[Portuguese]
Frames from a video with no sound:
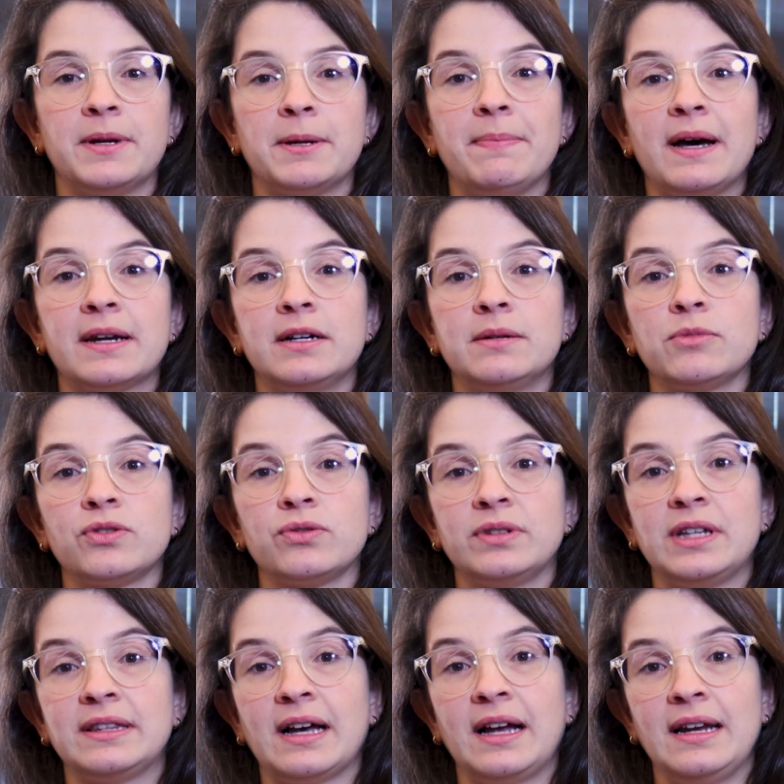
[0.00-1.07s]
preparamos um
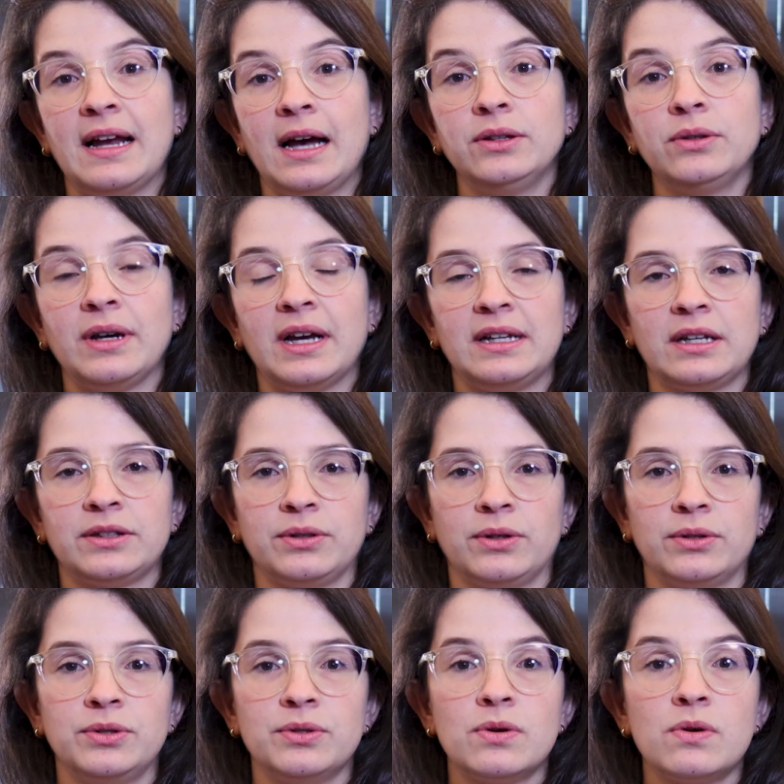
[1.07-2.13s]
detalhado
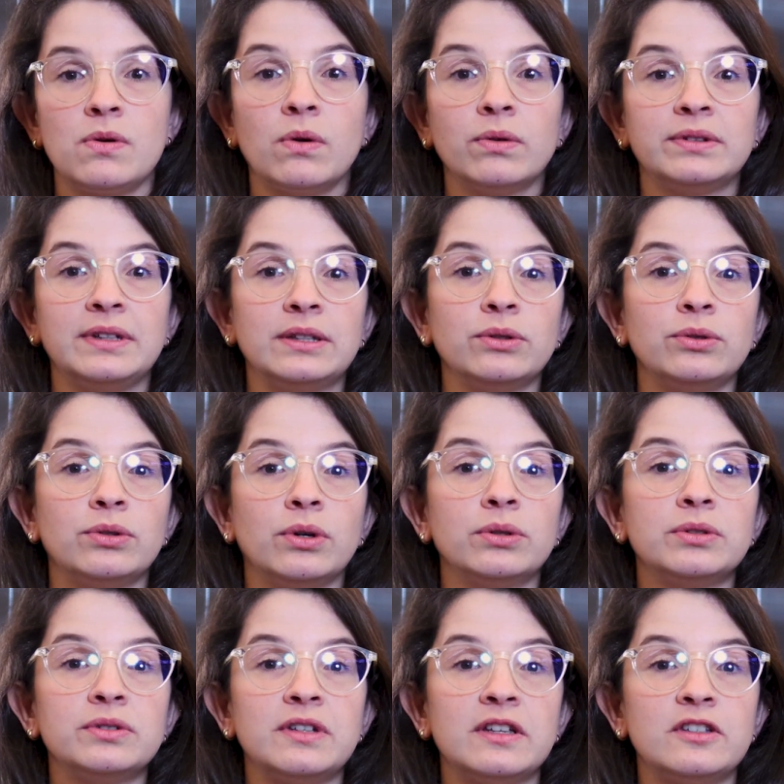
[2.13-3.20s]
relatório contendo
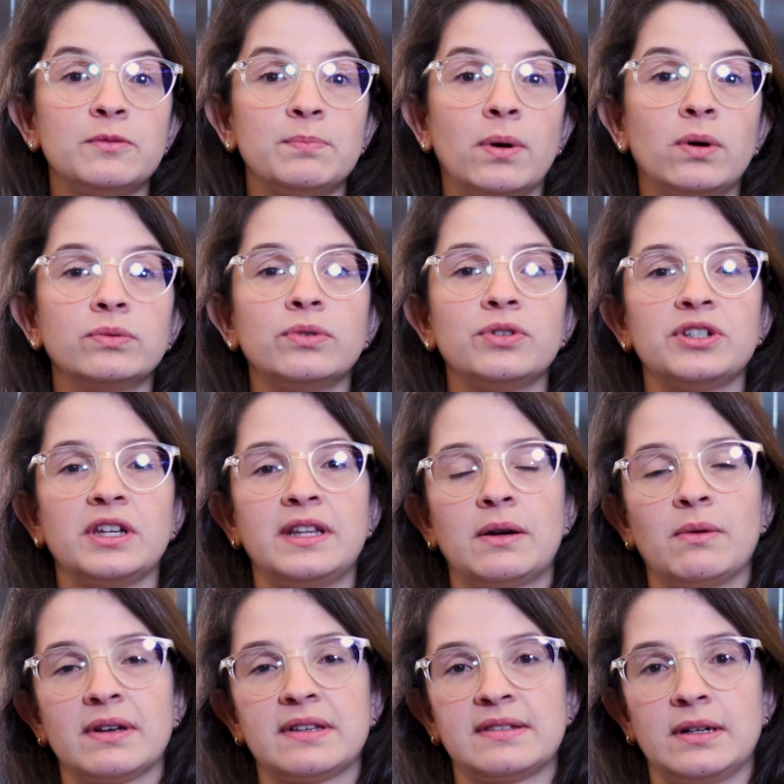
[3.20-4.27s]
todos esses pontos de
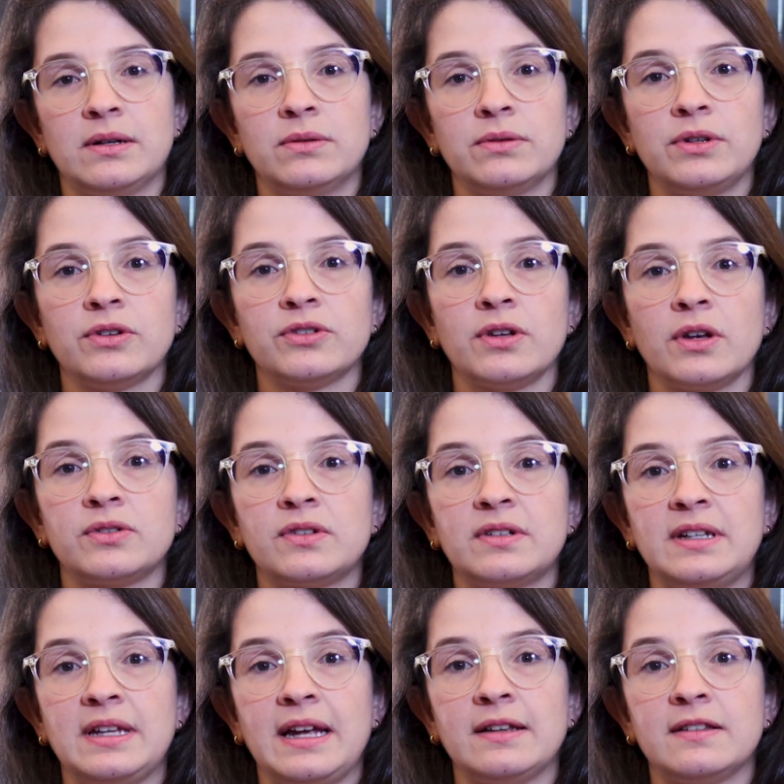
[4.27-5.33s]
adequação que os nossos
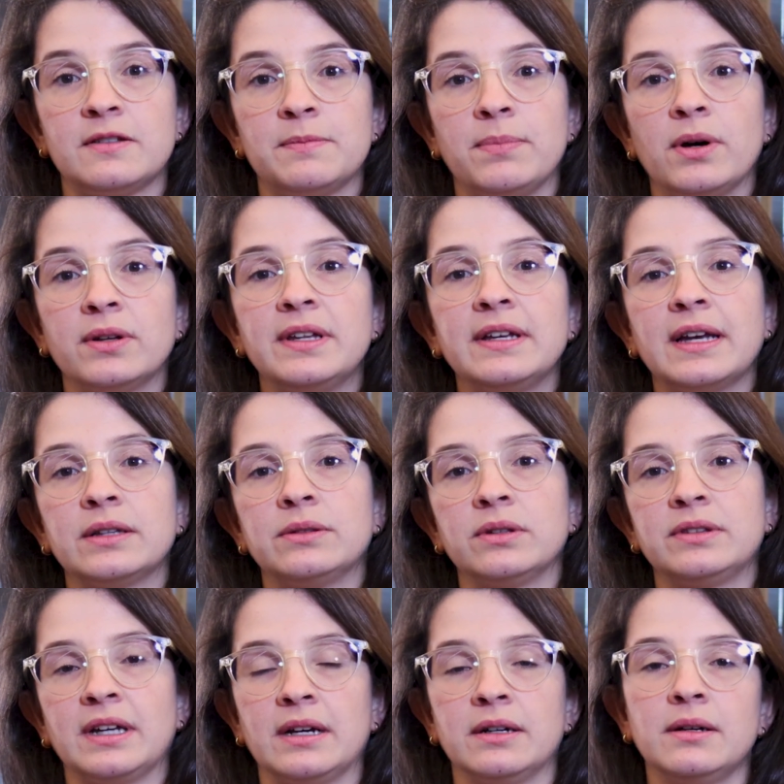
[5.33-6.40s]
clientes podem
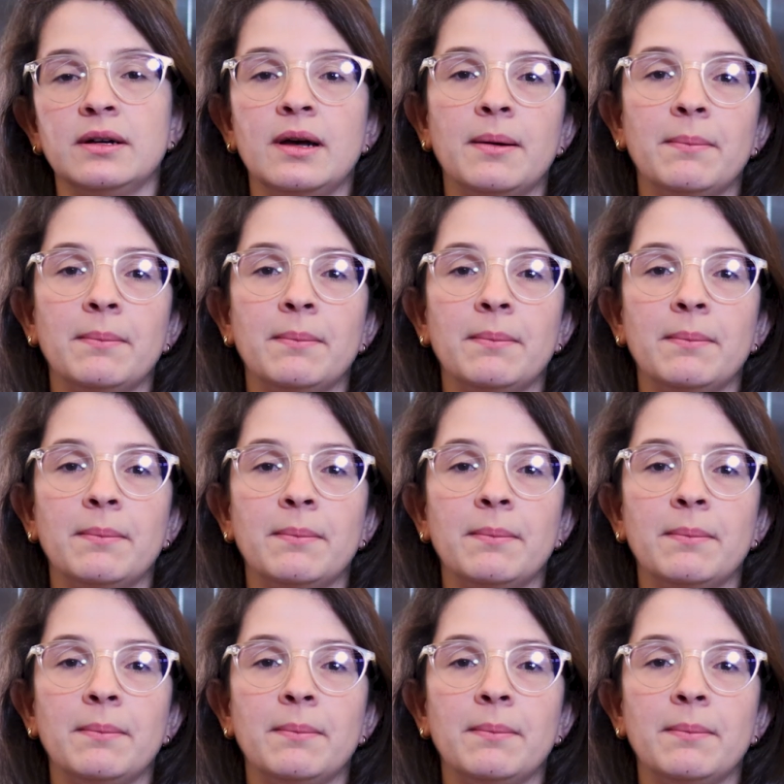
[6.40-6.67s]
adotar